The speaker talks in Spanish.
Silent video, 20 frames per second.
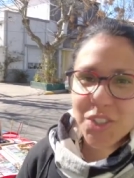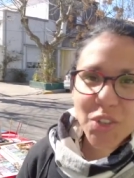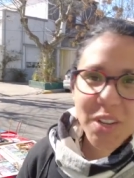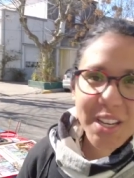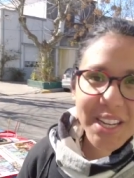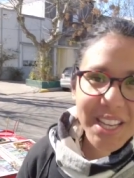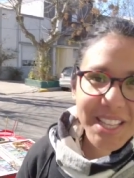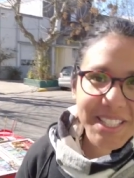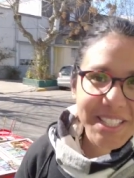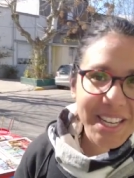yo
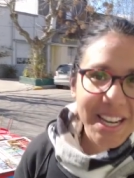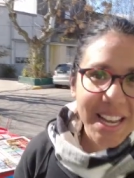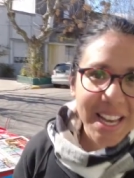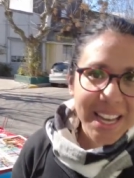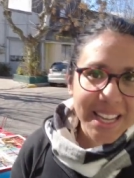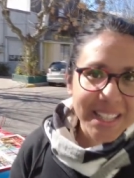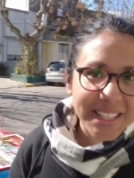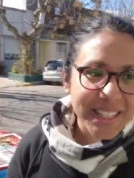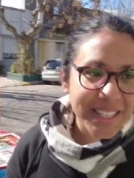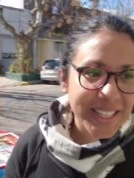agradecer a la
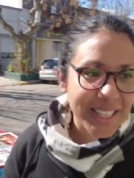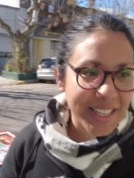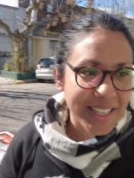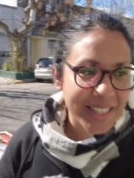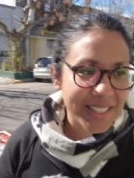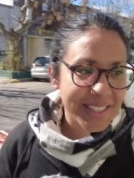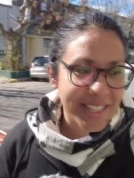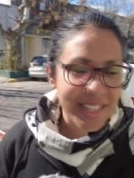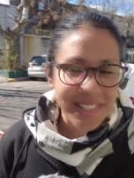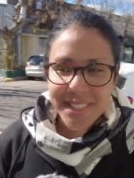gente que
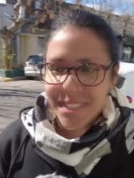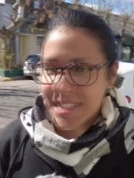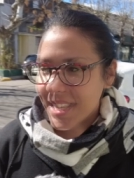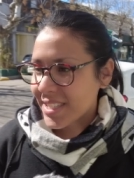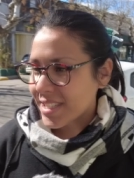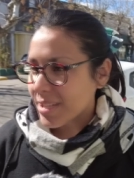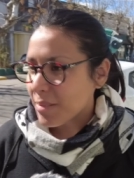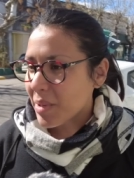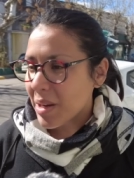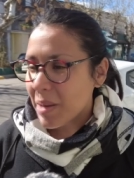está
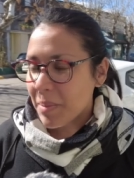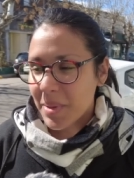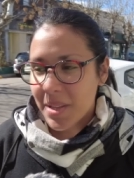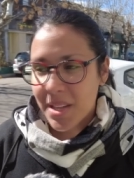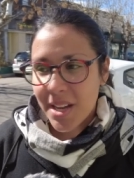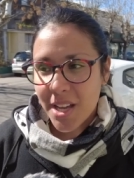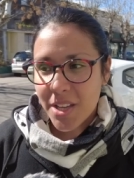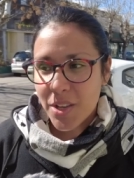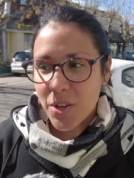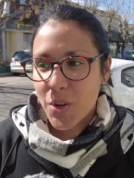siempre al pie
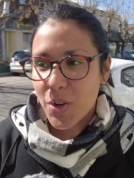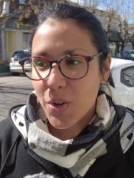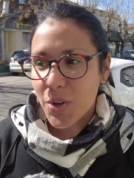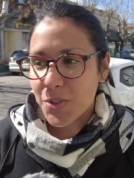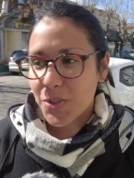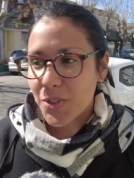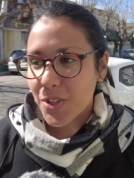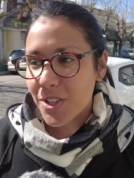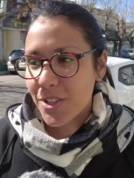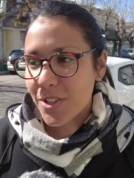del cañón con
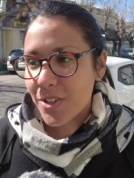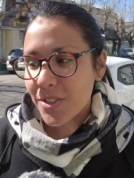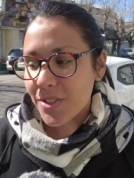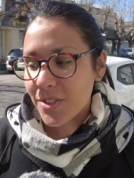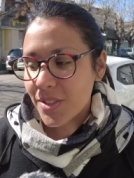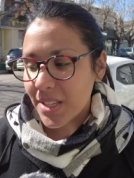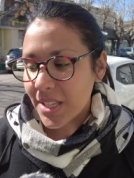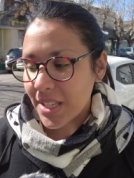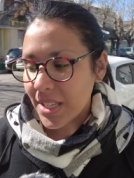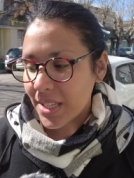nosotros,
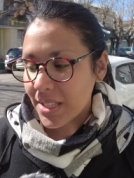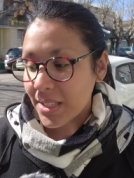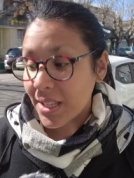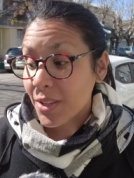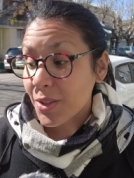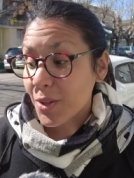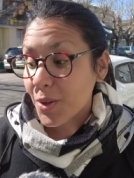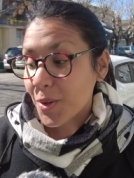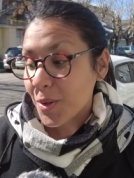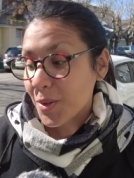eh,
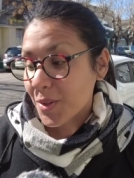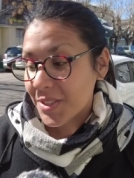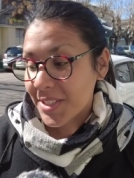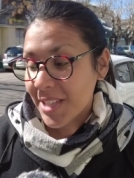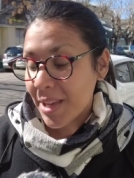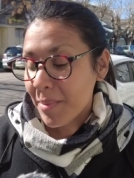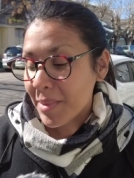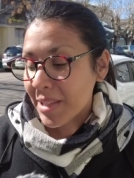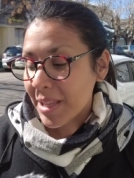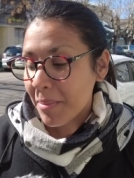tanto con
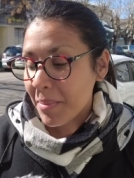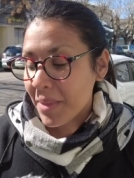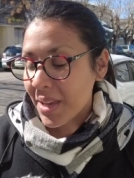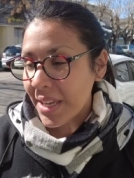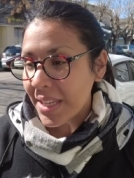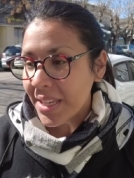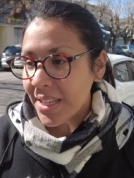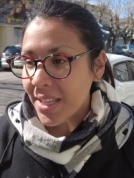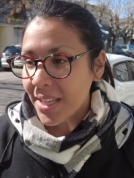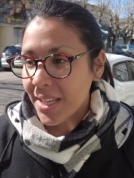Sami
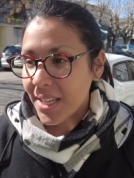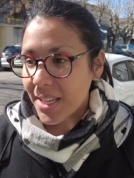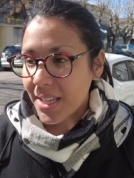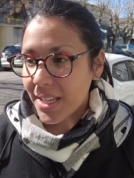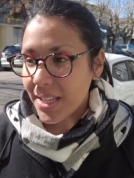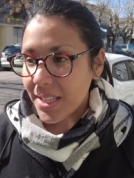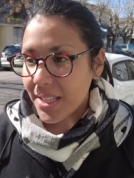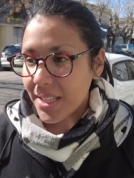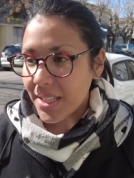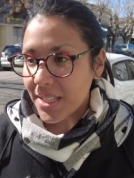también.
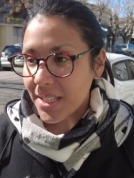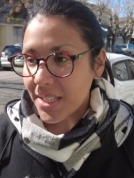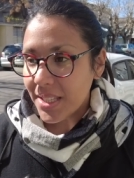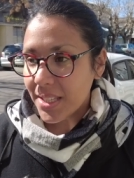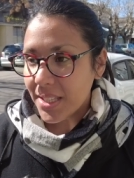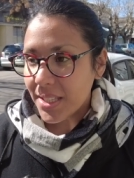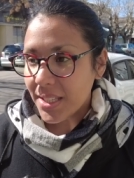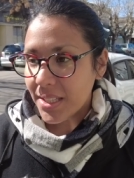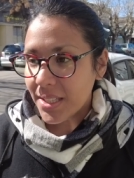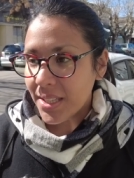
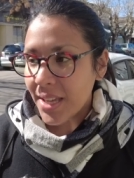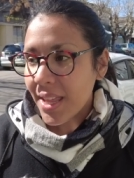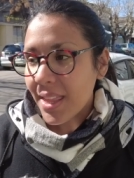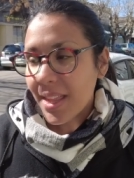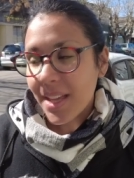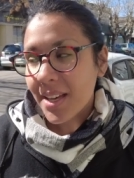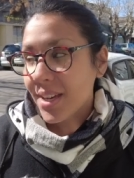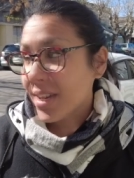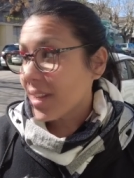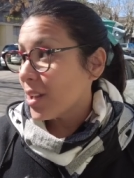Y
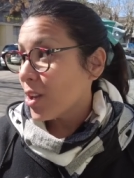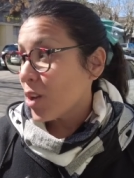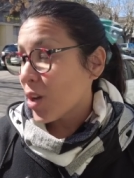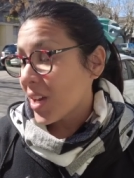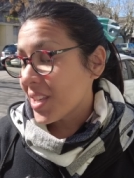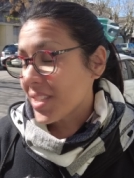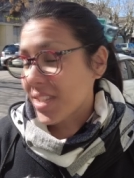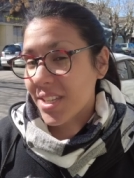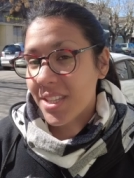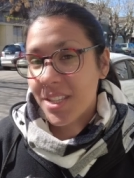nada, que lo
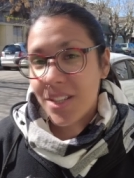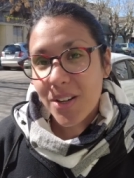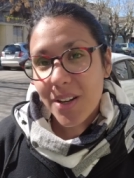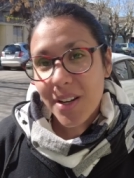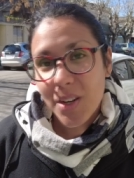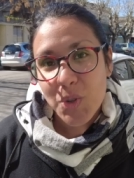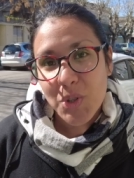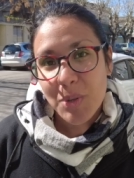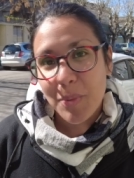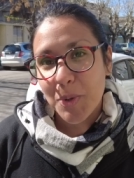que dice Nico,
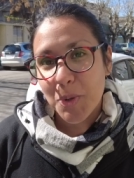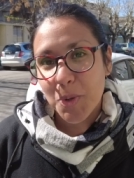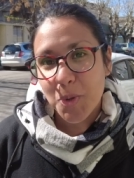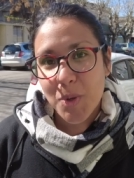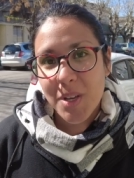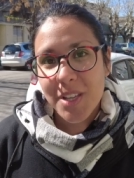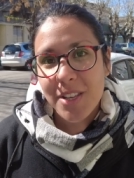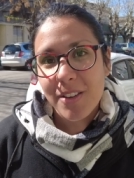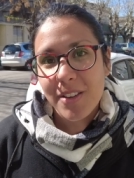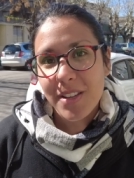que luchan por sus
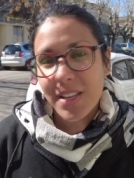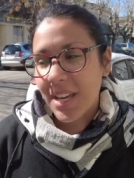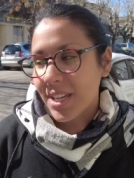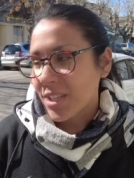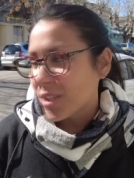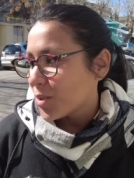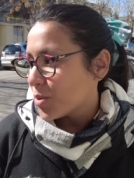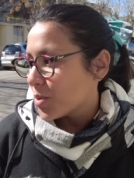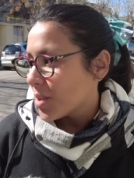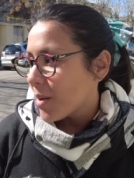sueños y que
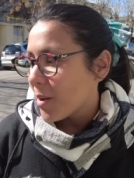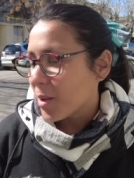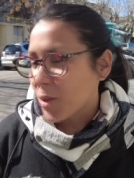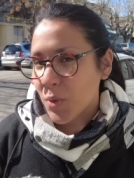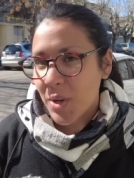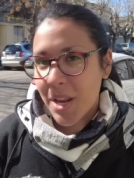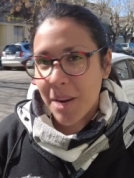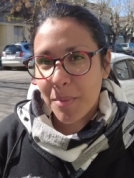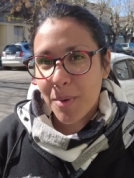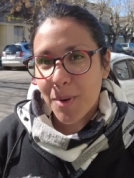esto es una
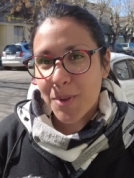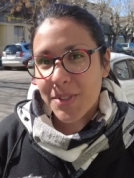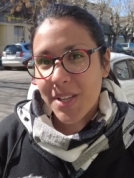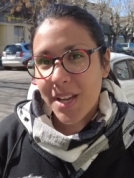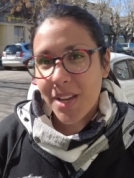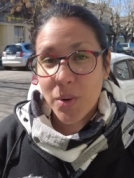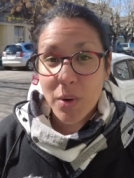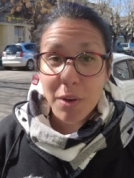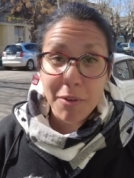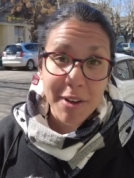aventura
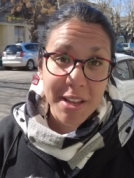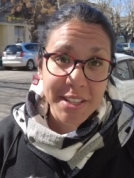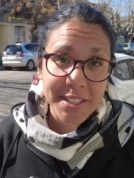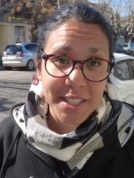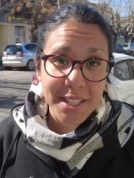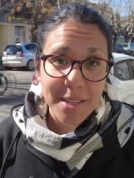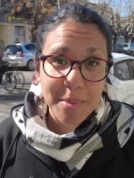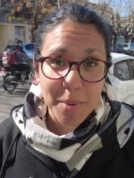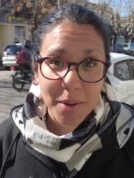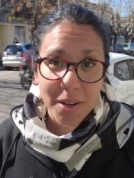hermosa. No es
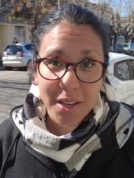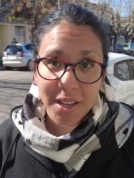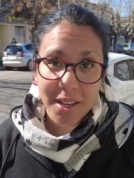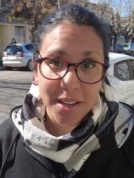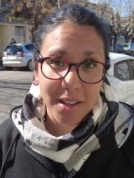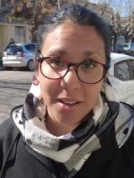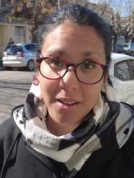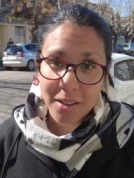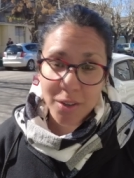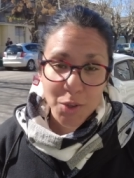fácil
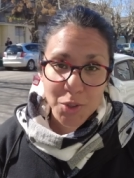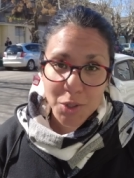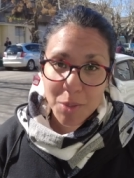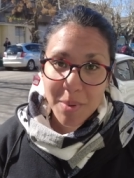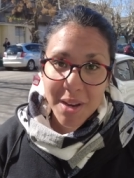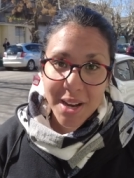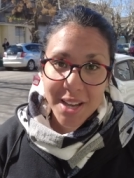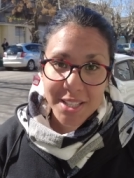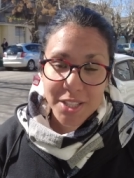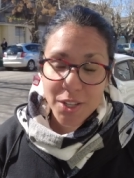porque no son
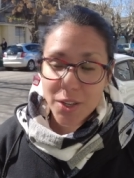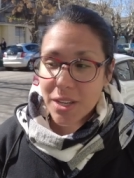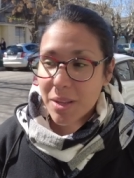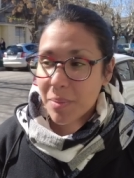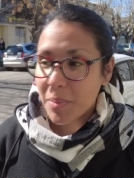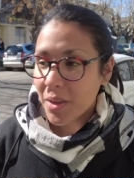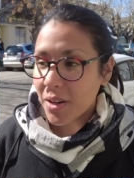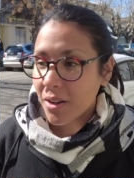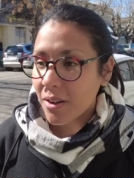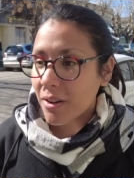
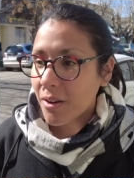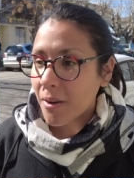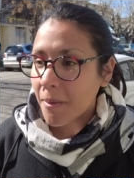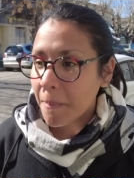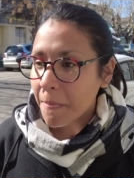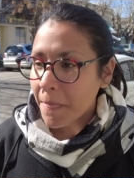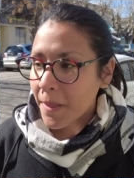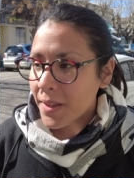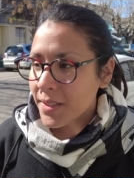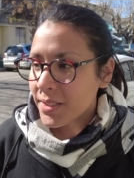vacaciones, pero
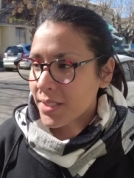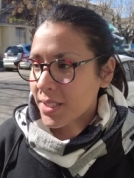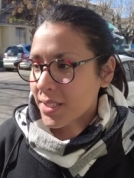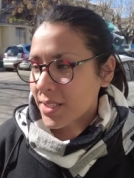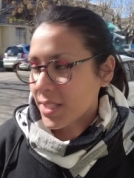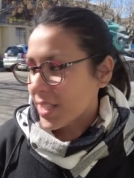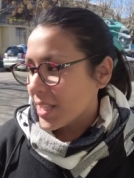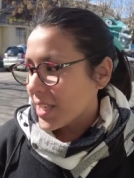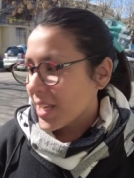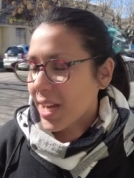si
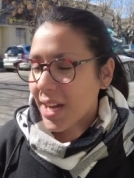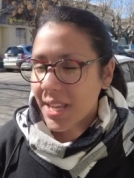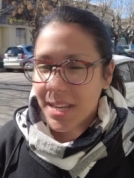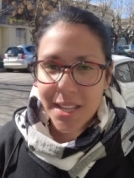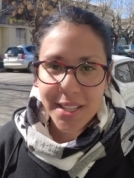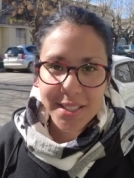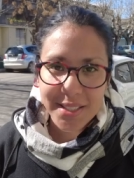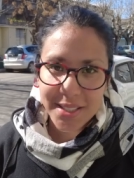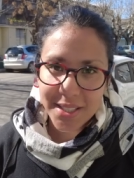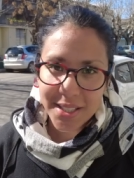se tiene
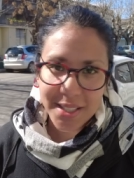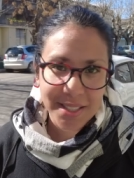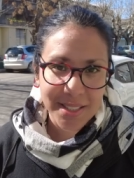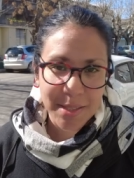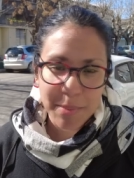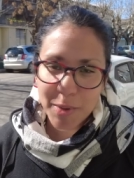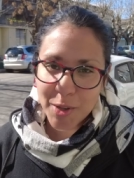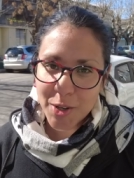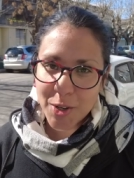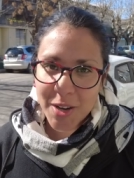ganas eh,
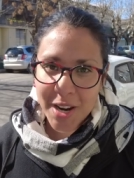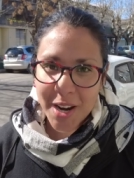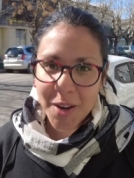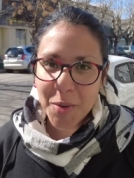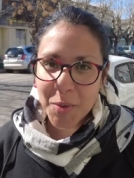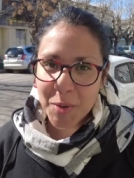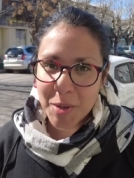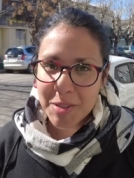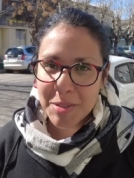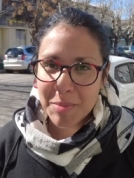se puede lograr
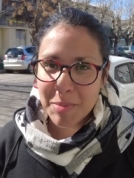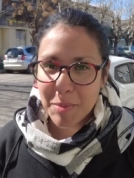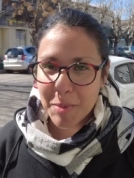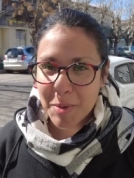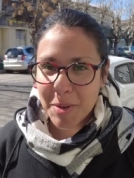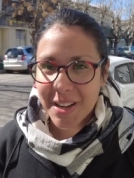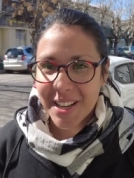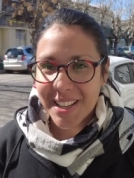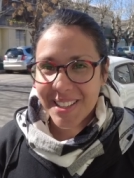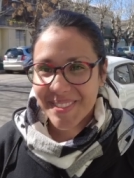vez que se
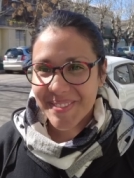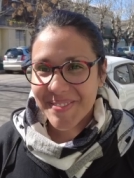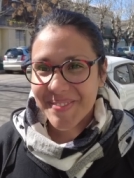proponga.